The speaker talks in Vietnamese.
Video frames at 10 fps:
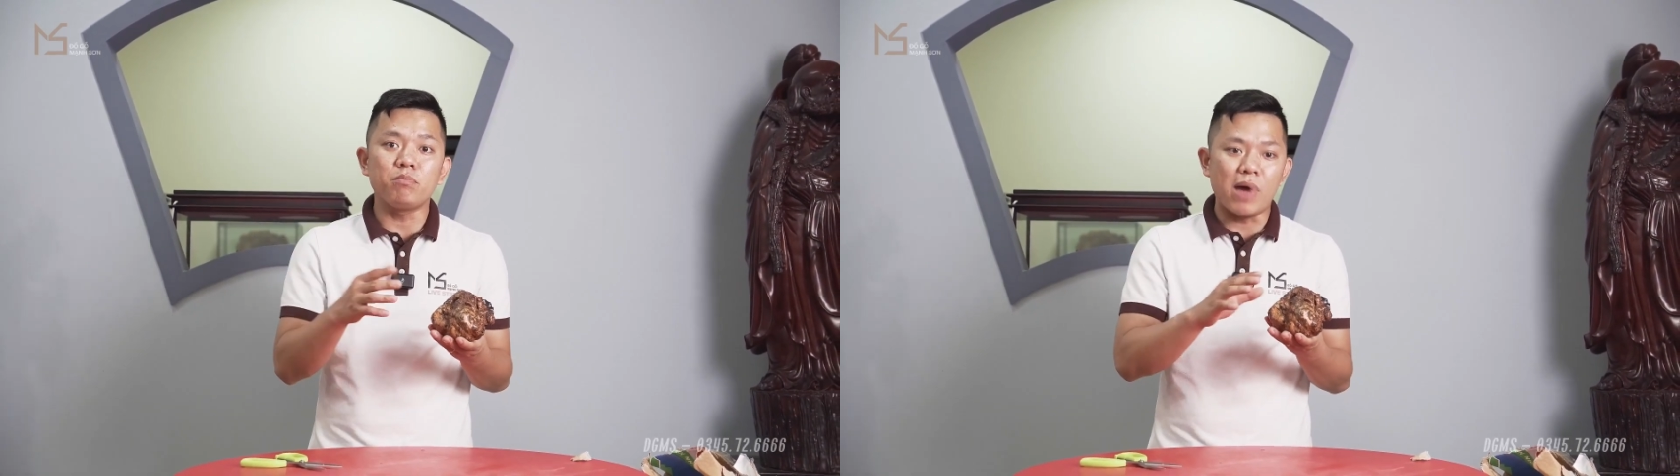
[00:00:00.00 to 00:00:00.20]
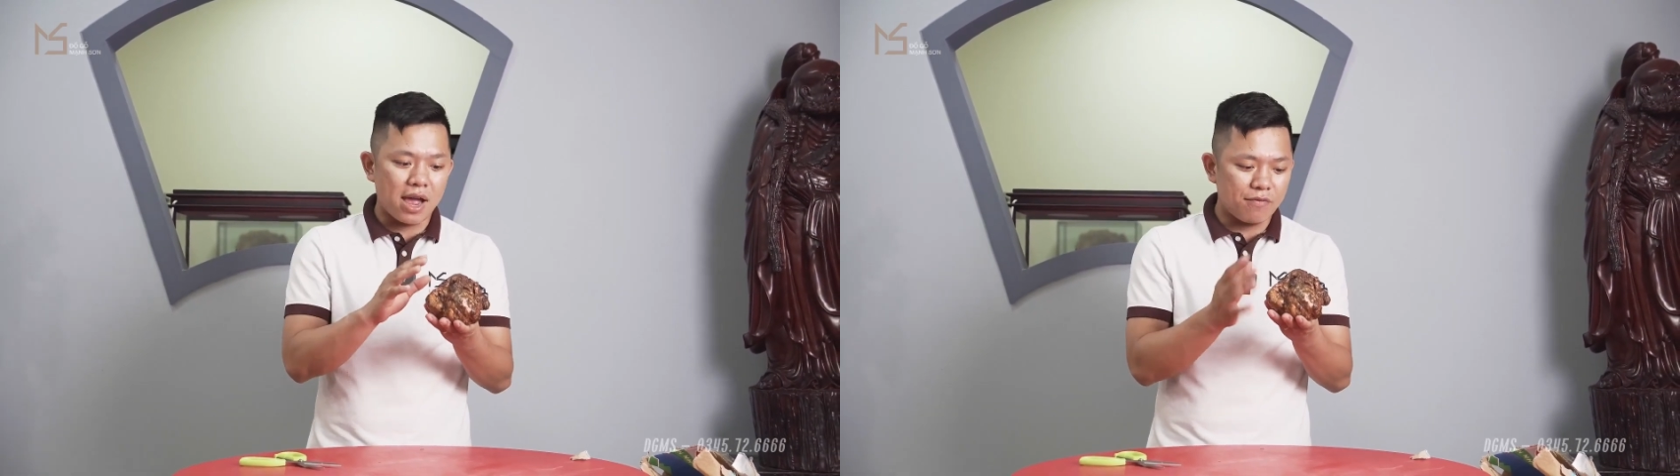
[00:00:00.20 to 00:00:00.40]

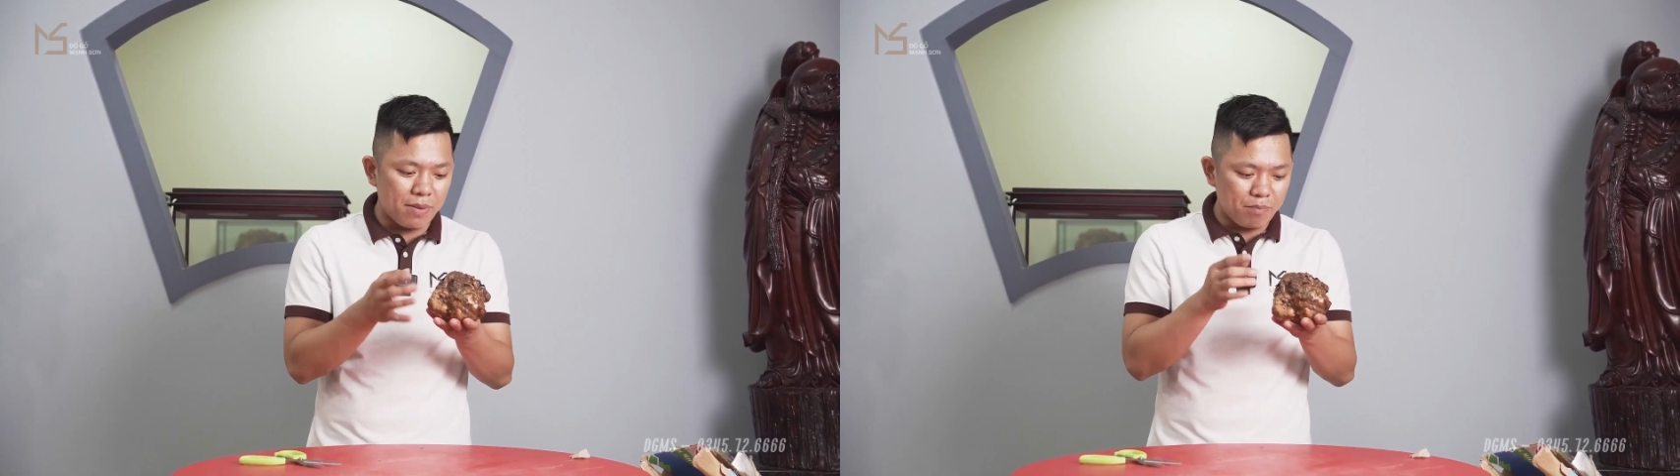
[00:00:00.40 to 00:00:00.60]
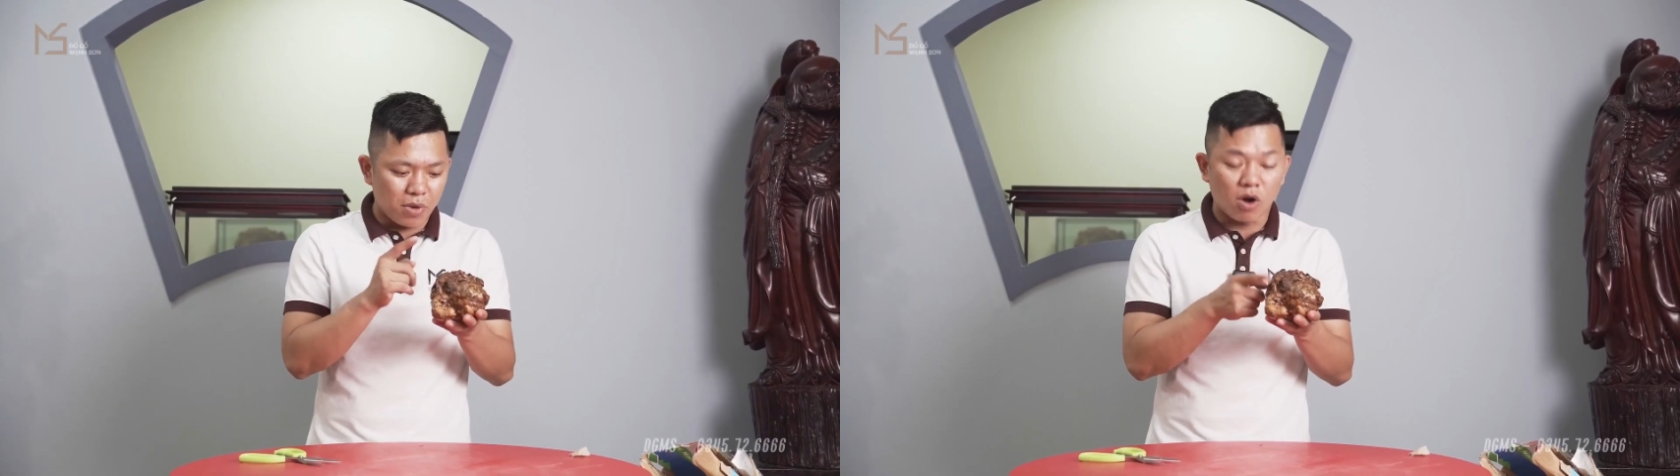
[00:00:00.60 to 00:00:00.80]
bệ
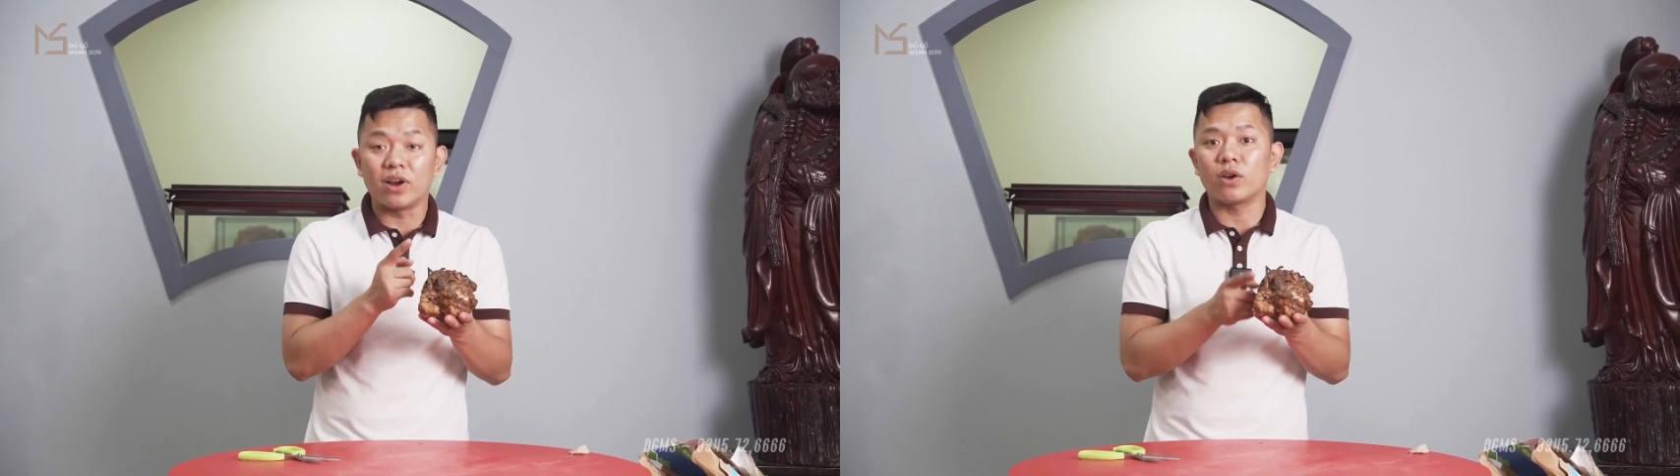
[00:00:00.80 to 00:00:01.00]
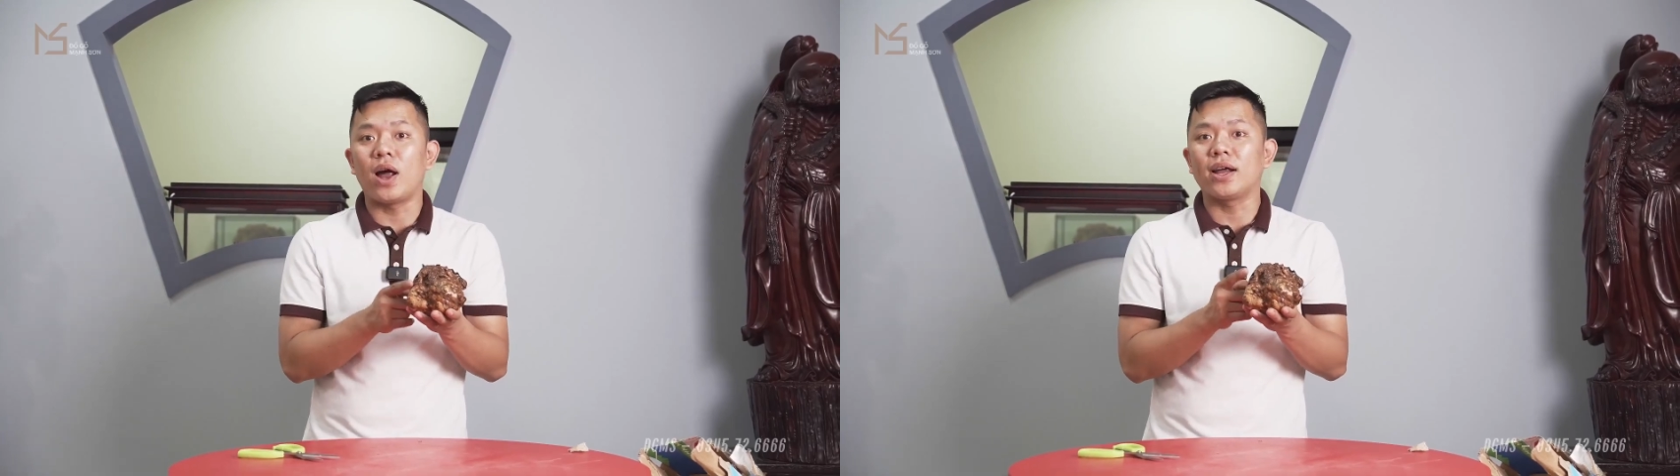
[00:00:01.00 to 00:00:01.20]
vip mà không
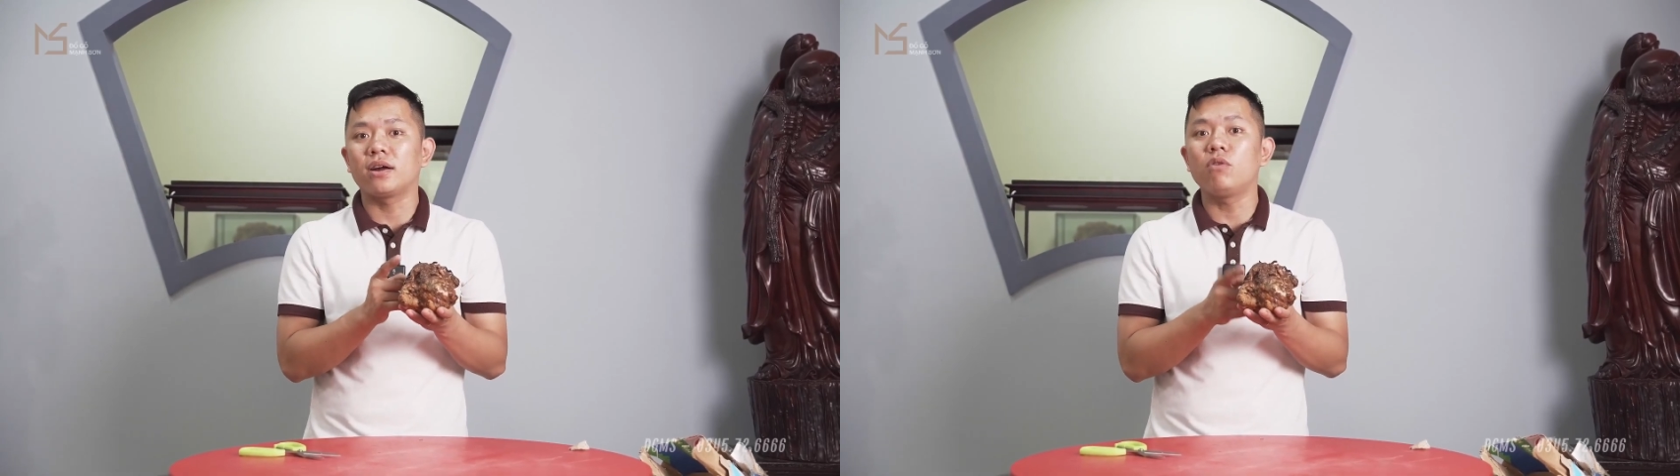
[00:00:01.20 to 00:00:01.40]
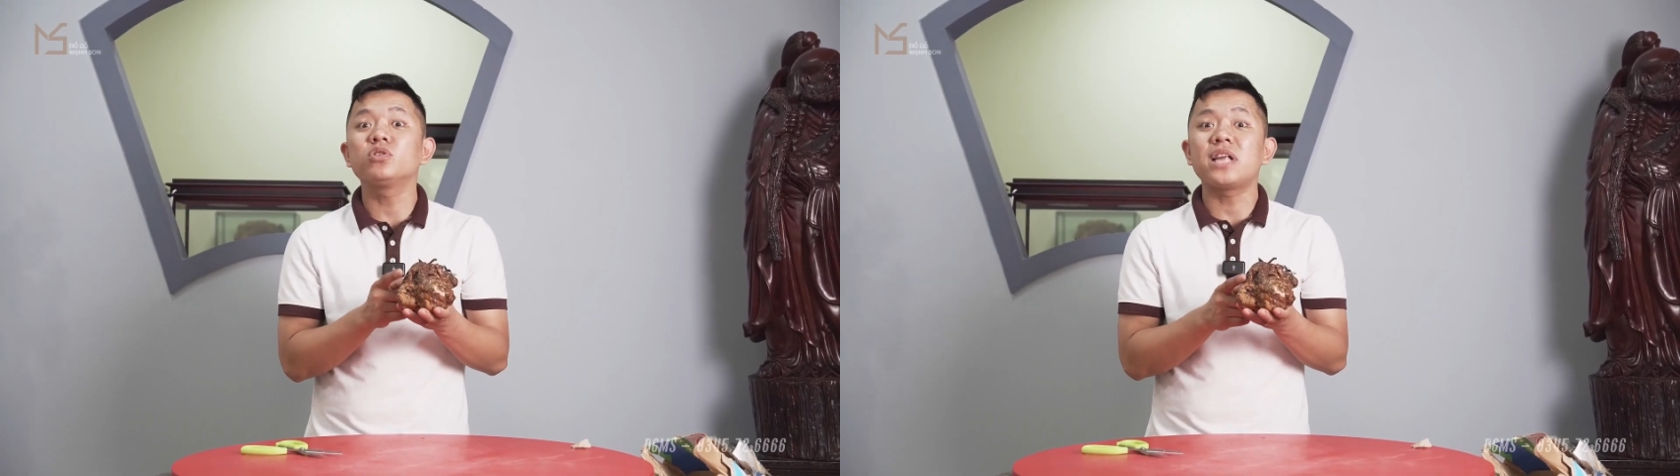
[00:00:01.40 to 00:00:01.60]
phải loại
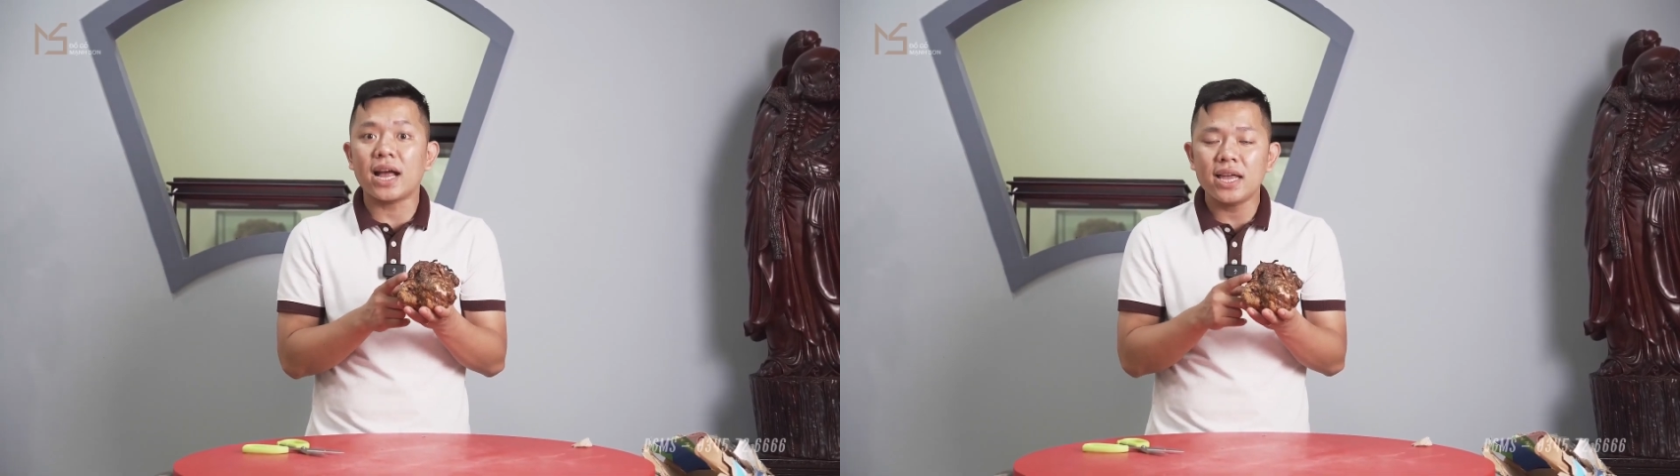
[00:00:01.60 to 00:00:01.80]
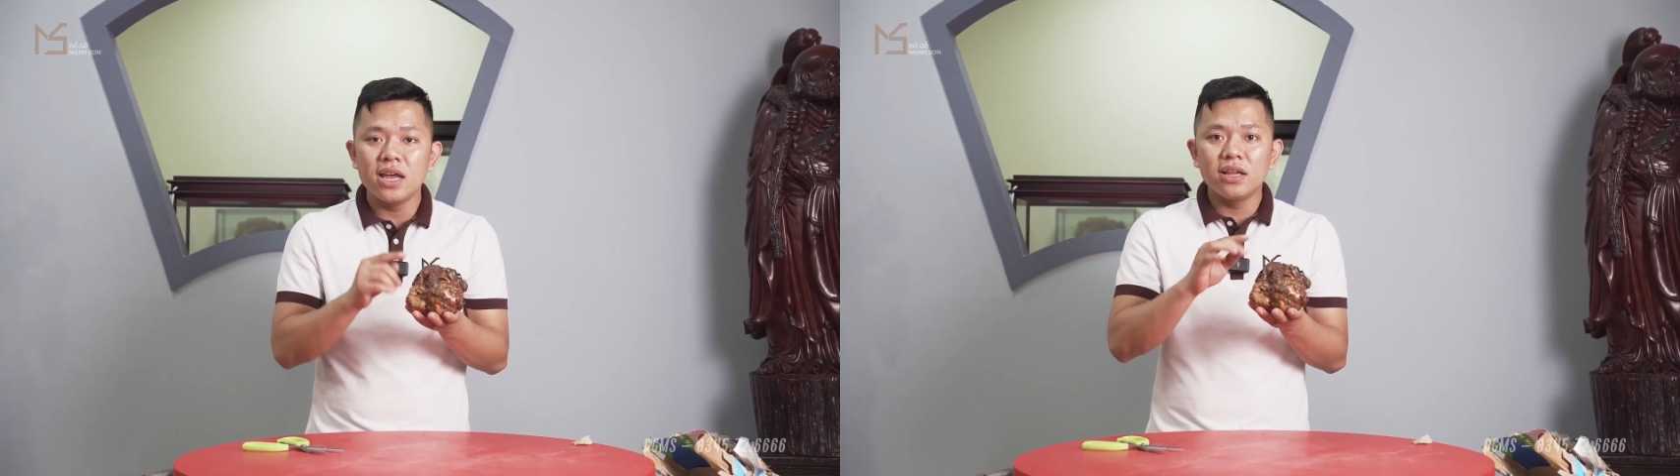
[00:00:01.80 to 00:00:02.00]
không có rác ấy